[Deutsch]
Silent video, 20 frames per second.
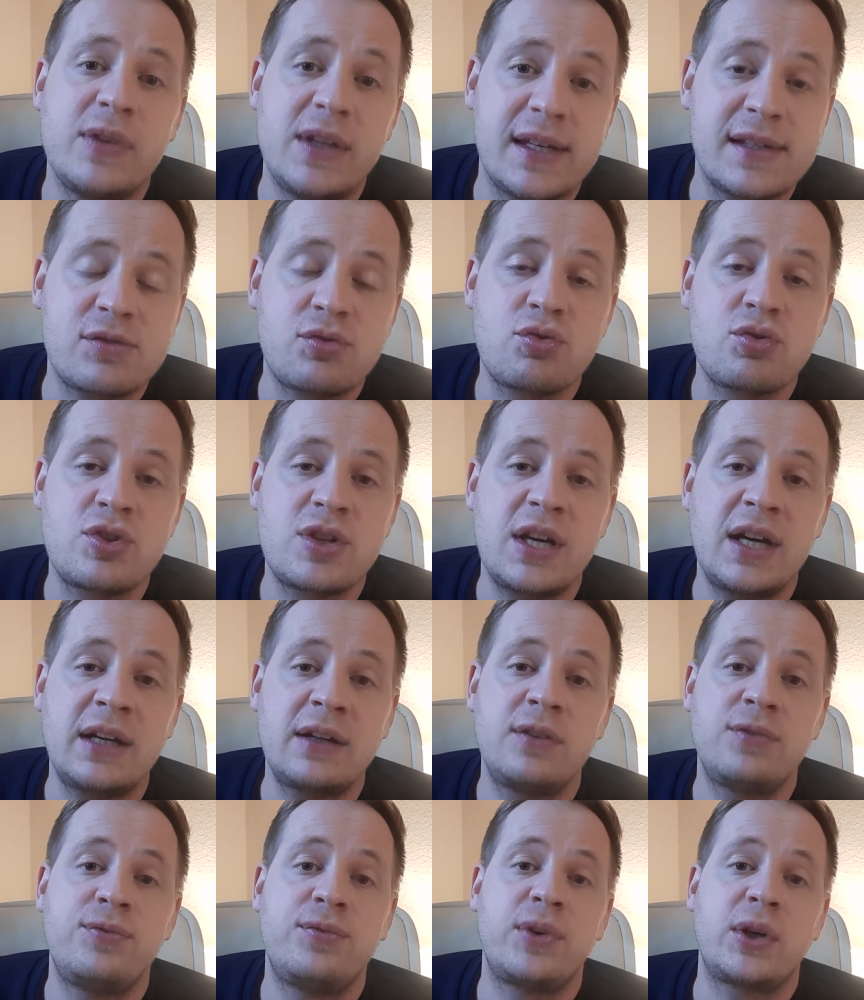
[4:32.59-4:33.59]
Jesus
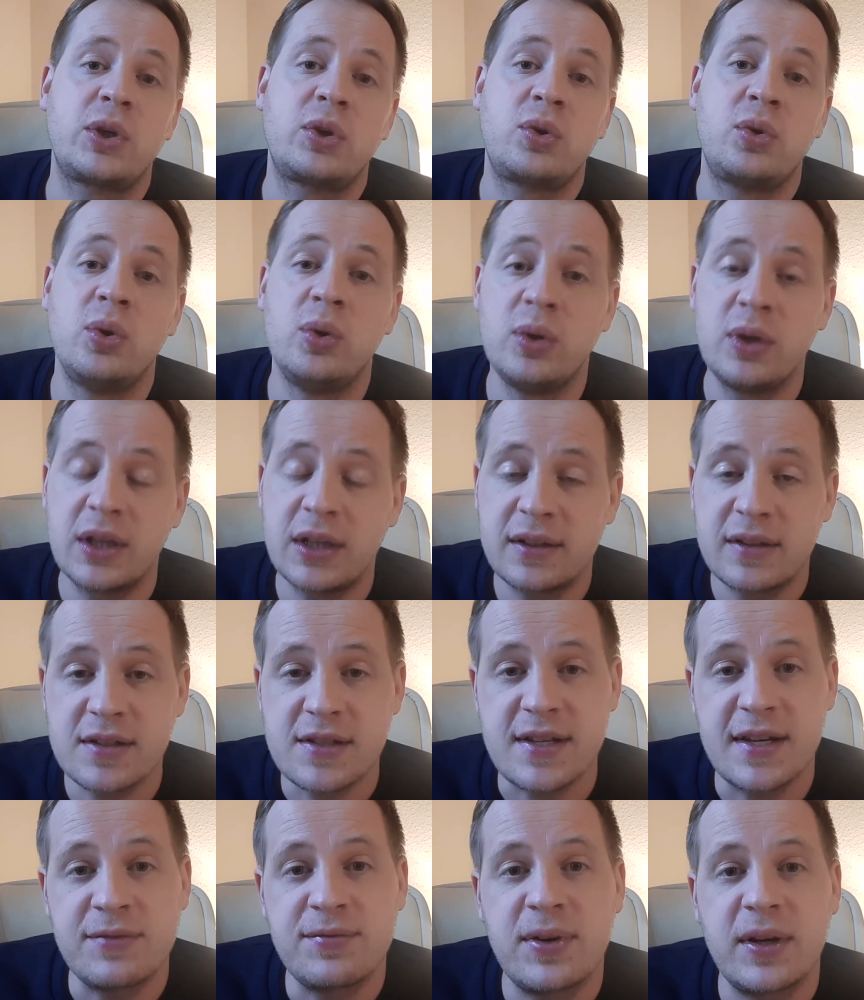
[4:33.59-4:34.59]
sagt, verkündigt
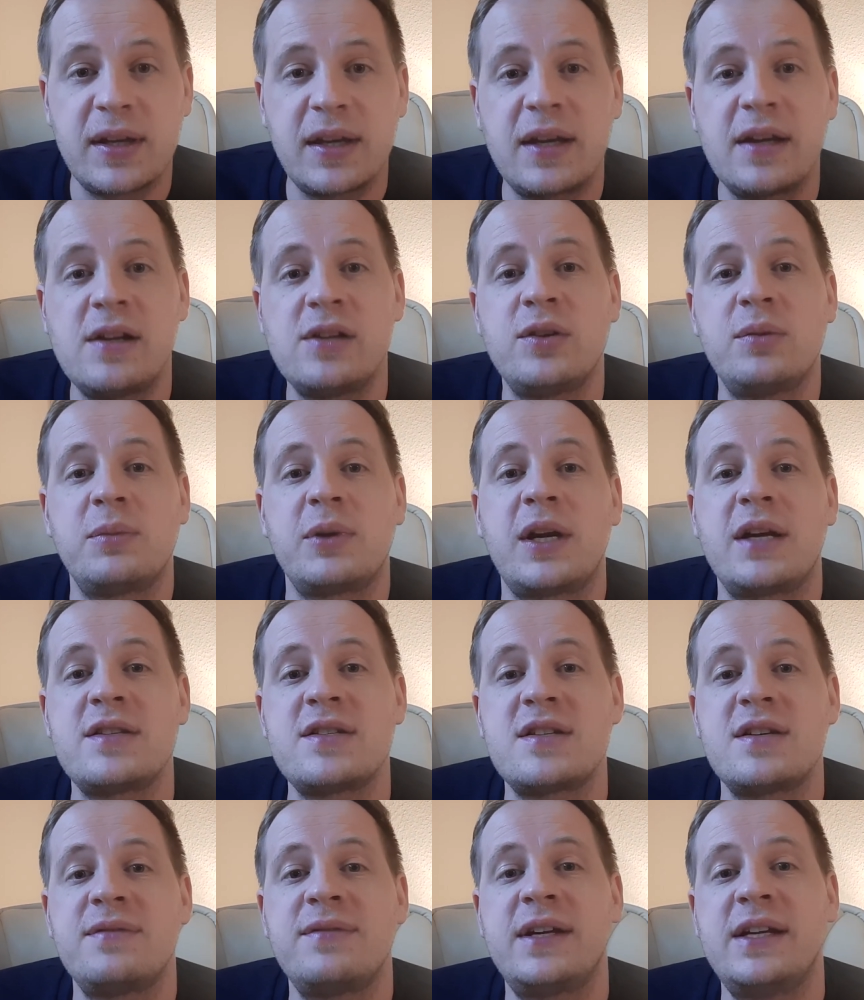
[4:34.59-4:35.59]
das Evangelium in
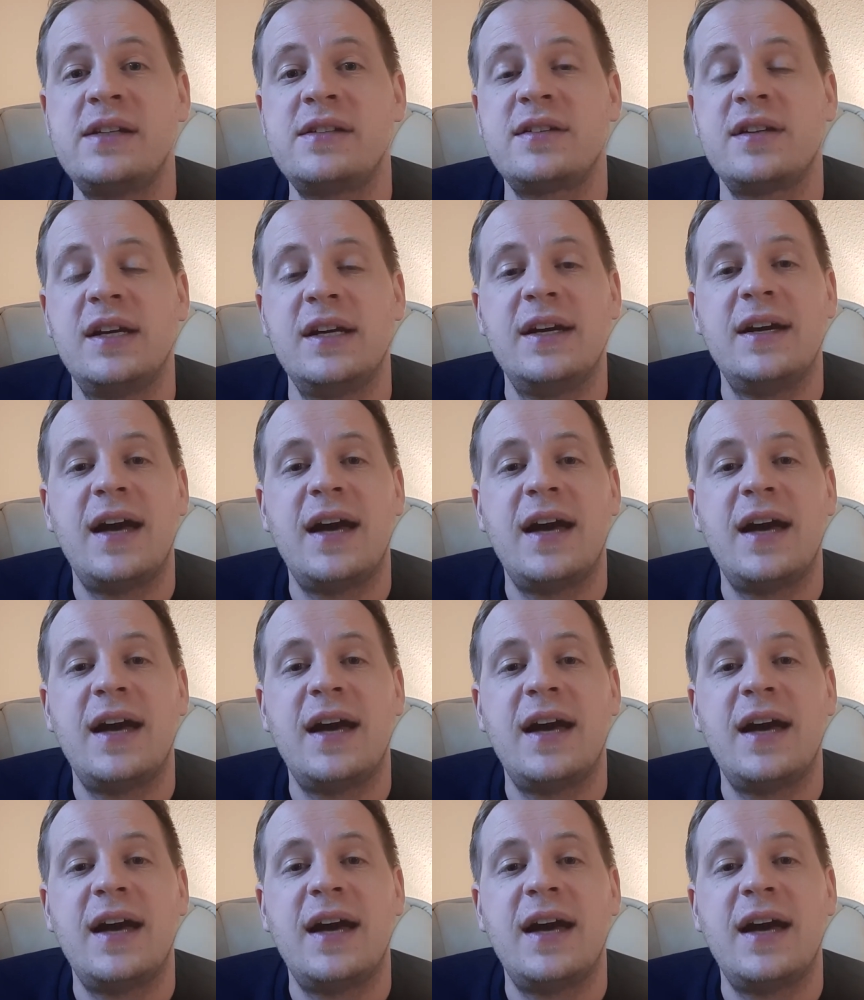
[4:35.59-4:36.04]
ganzer Welt,